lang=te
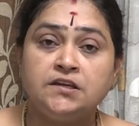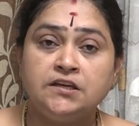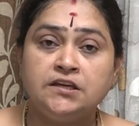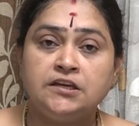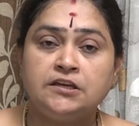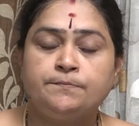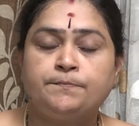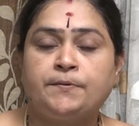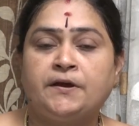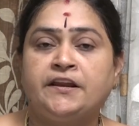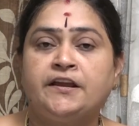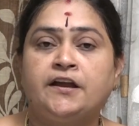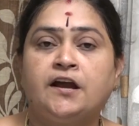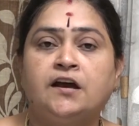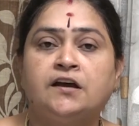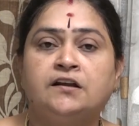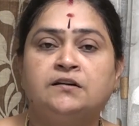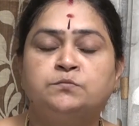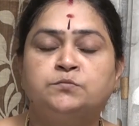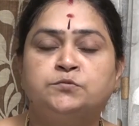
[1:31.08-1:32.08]
ఈ
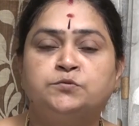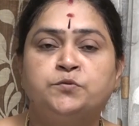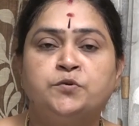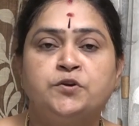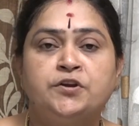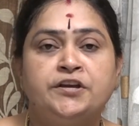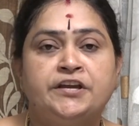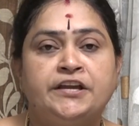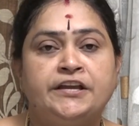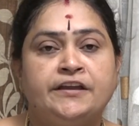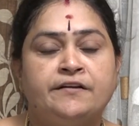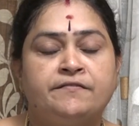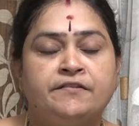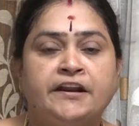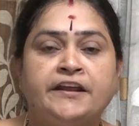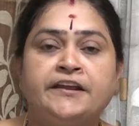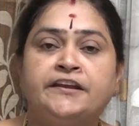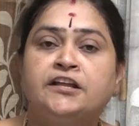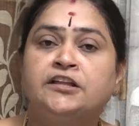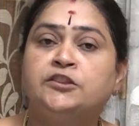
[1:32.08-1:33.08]
పరిహారము
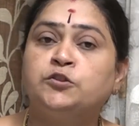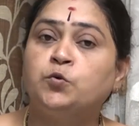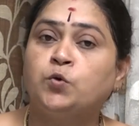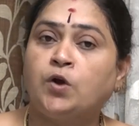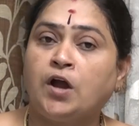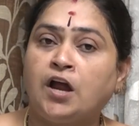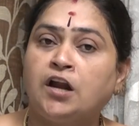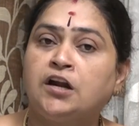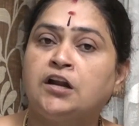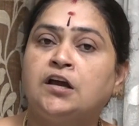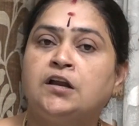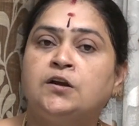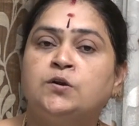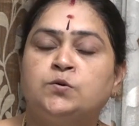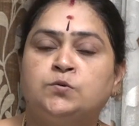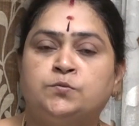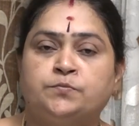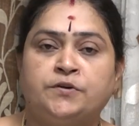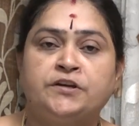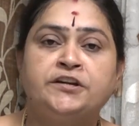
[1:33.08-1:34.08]
ఎవరైనా
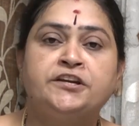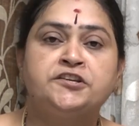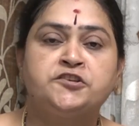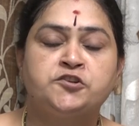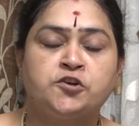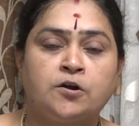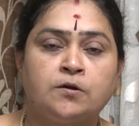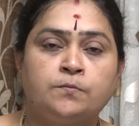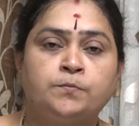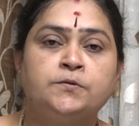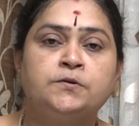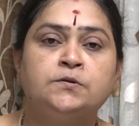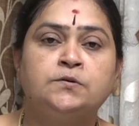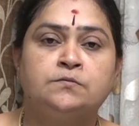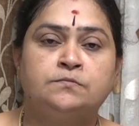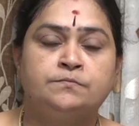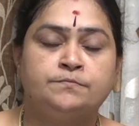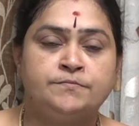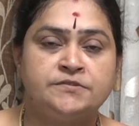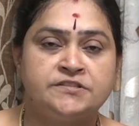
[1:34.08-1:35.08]
దుకాణాల్లో అంటే షాపుల్లో
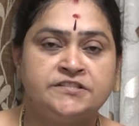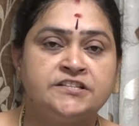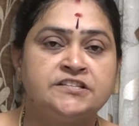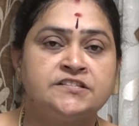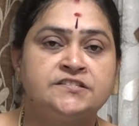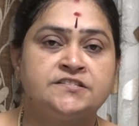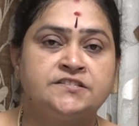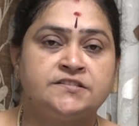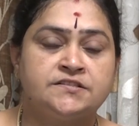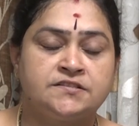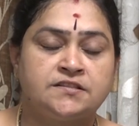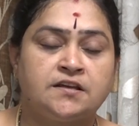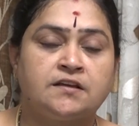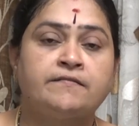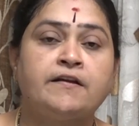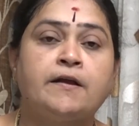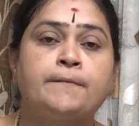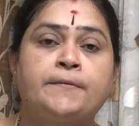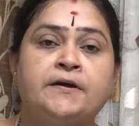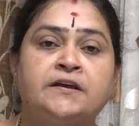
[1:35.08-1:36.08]
బిజినెస్ చేస్తారు
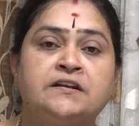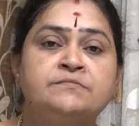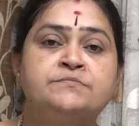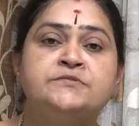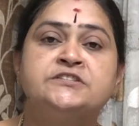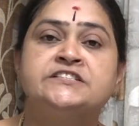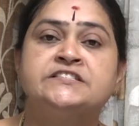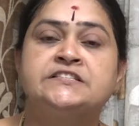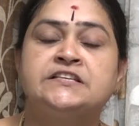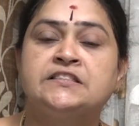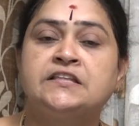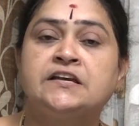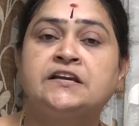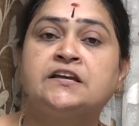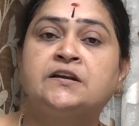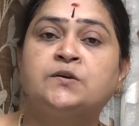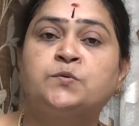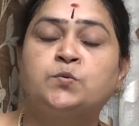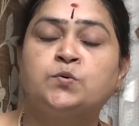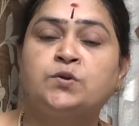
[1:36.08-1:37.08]
వ్యాపారం చేసే
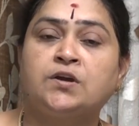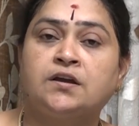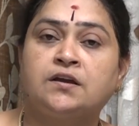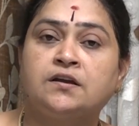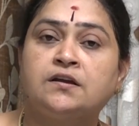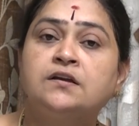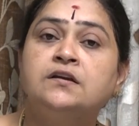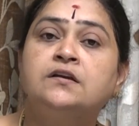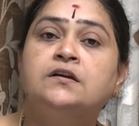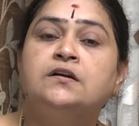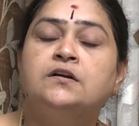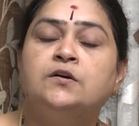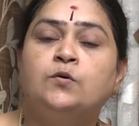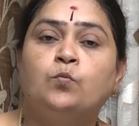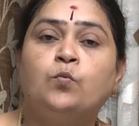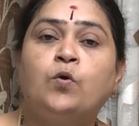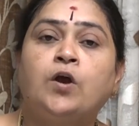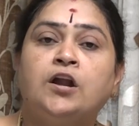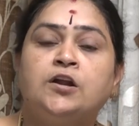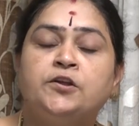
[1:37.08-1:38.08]
దగ్గర కూడా
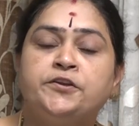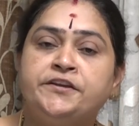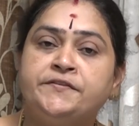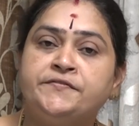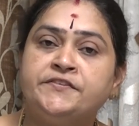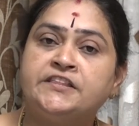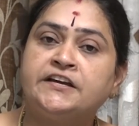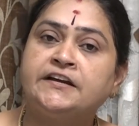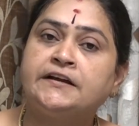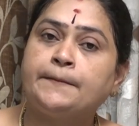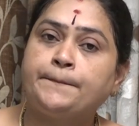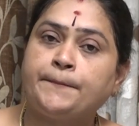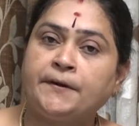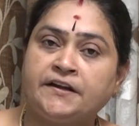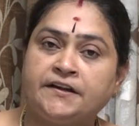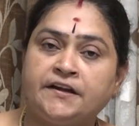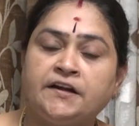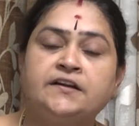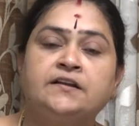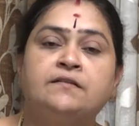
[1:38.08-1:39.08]
వాళ్ళు ఈ విధంగా
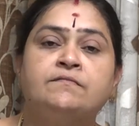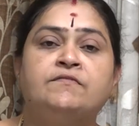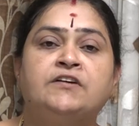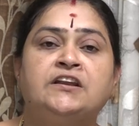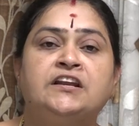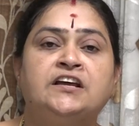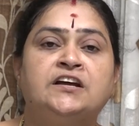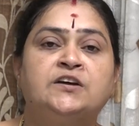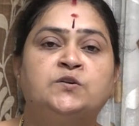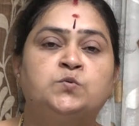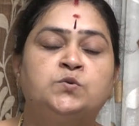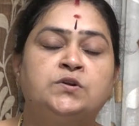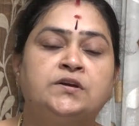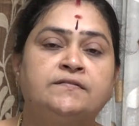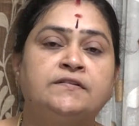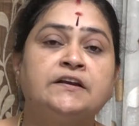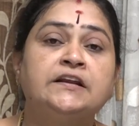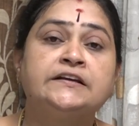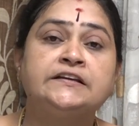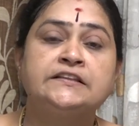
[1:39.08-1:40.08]
పెట్టడం వల్ల కూడా
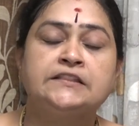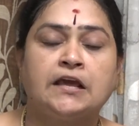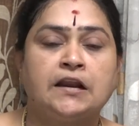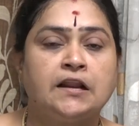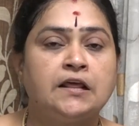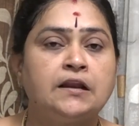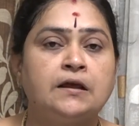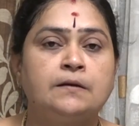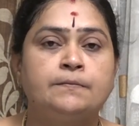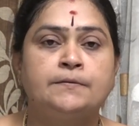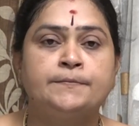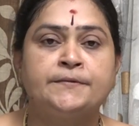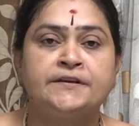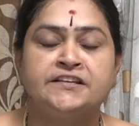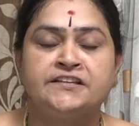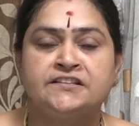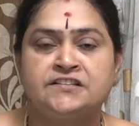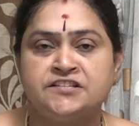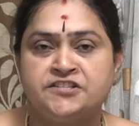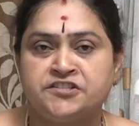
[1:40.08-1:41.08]
వాళ్ళకి ధనలాభం
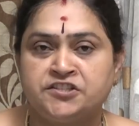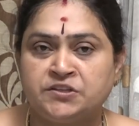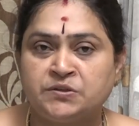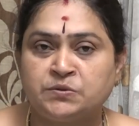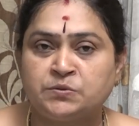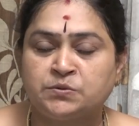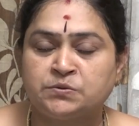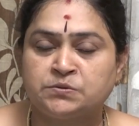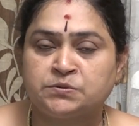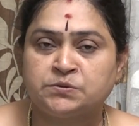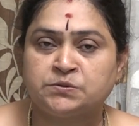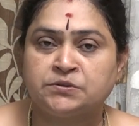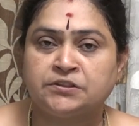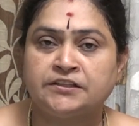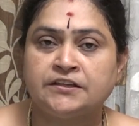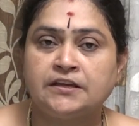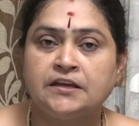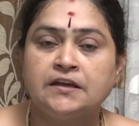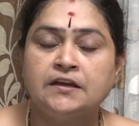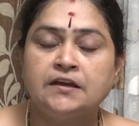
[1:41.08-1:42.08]
అనేది చేకూరుతుంది
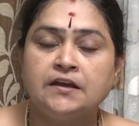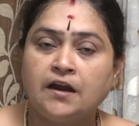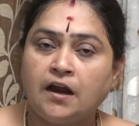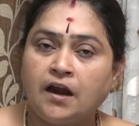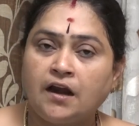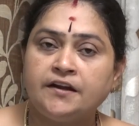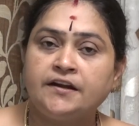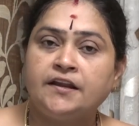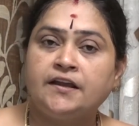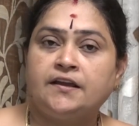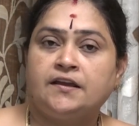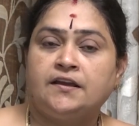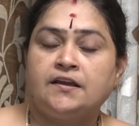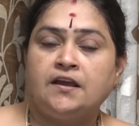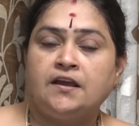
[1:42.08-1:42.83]
అంటే